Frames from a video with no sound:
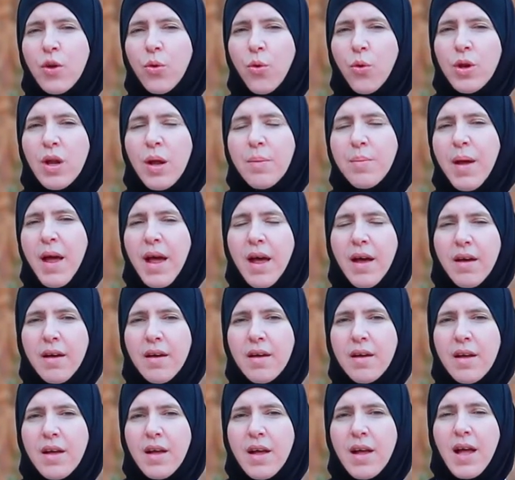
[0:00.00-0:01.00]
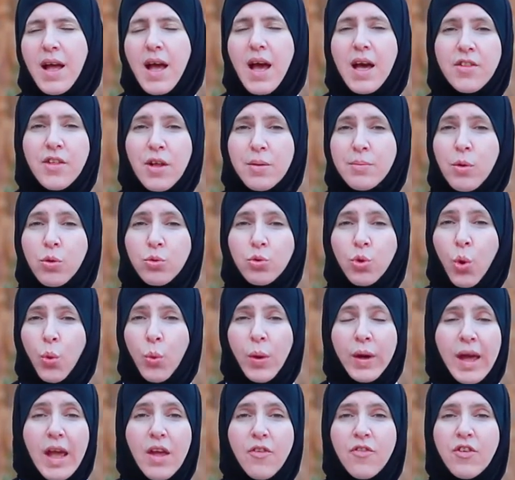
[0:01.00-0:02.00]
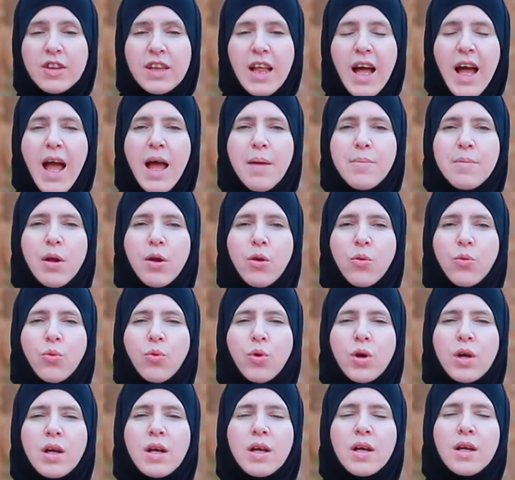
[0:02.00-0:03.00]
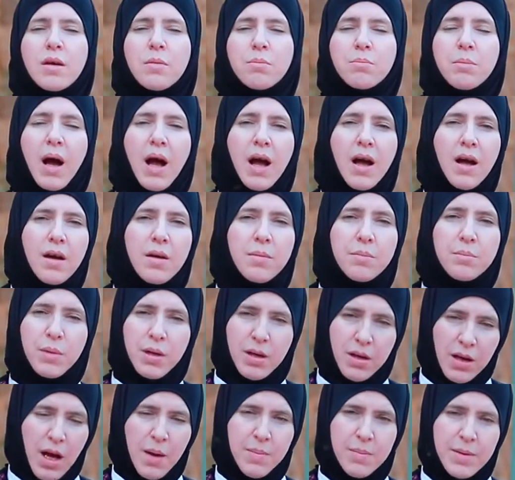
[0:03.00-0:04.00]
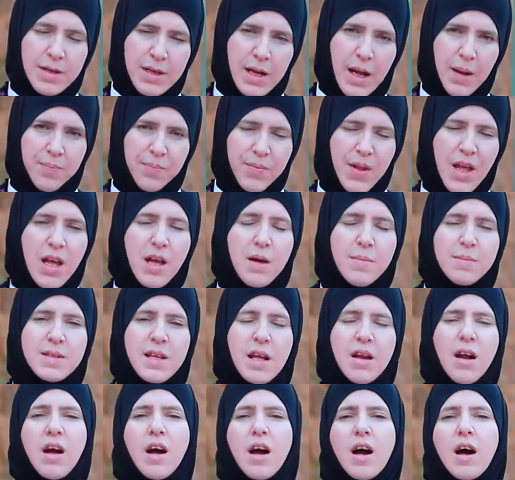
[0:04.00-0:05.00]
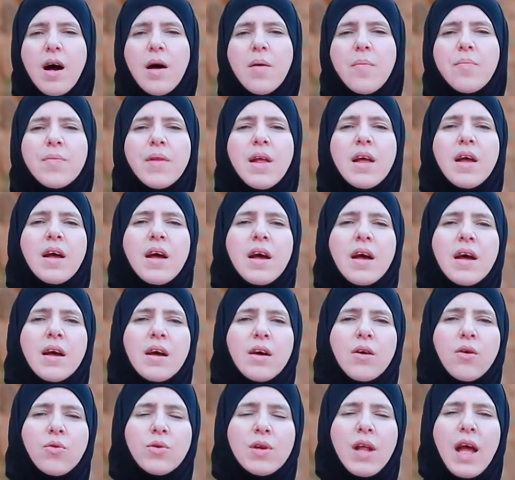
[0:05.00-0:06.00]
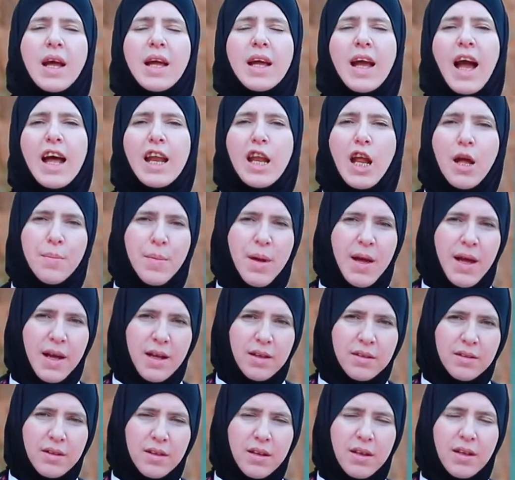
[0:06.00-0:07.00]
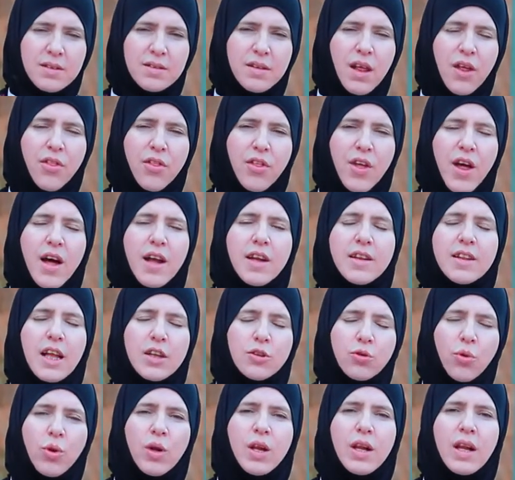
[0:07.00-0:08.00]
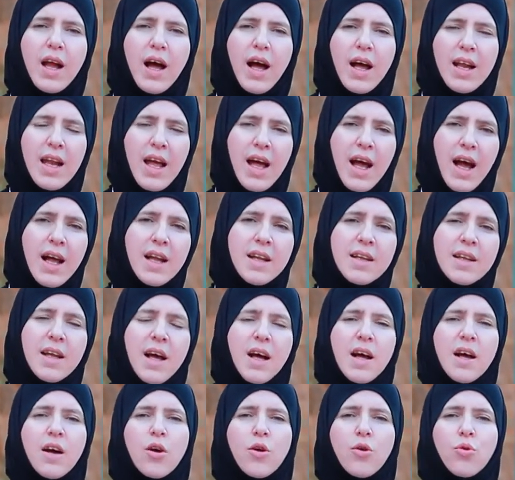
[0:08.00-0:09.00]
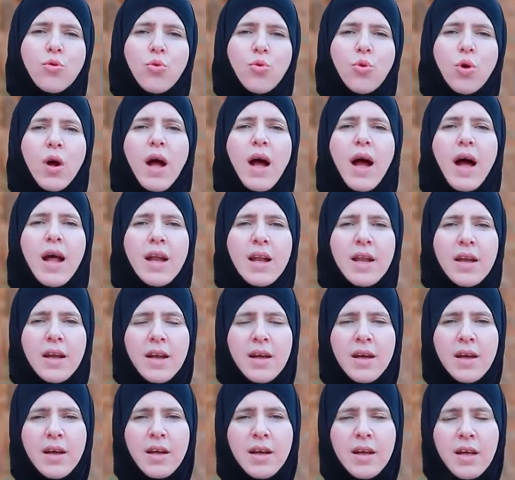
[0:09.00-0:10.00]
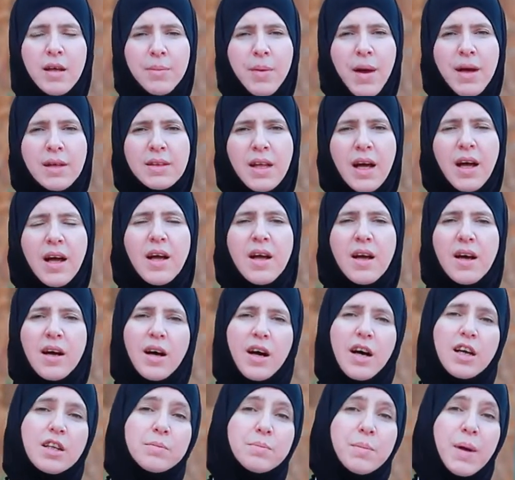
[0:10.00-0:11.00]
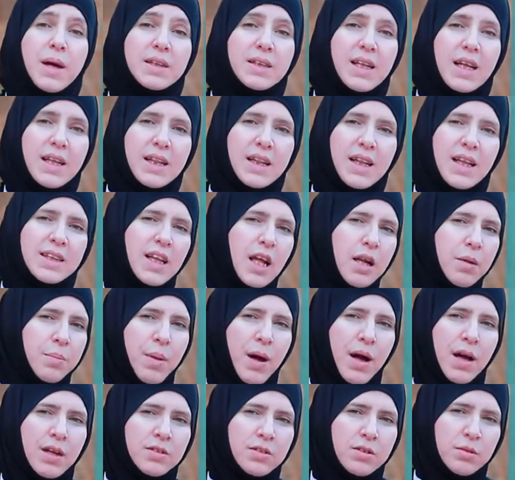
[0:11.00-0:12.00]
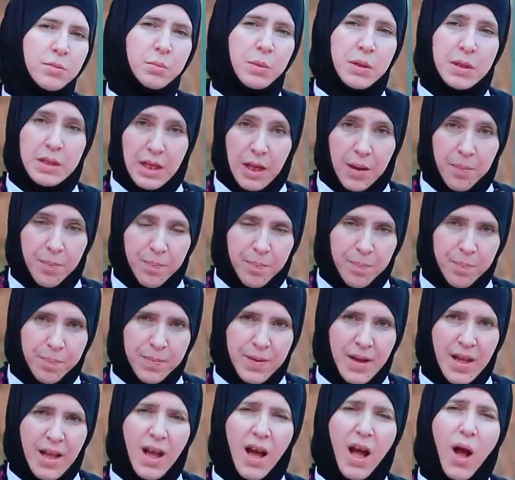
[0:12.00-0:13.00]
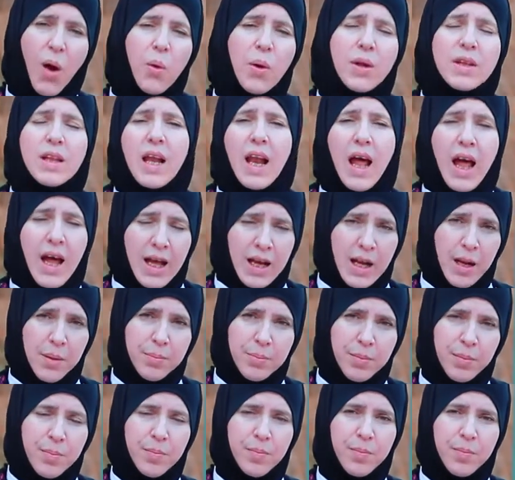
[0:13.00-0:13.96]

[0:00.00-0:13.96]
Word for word: العلماء هذا الموضوع وكيف تعاملوا معه من قبلنا. بصراحه هناك علامات تظهر تدل على ان روح العباده قد ماتت لدى البعض منا او لدى الاغلب.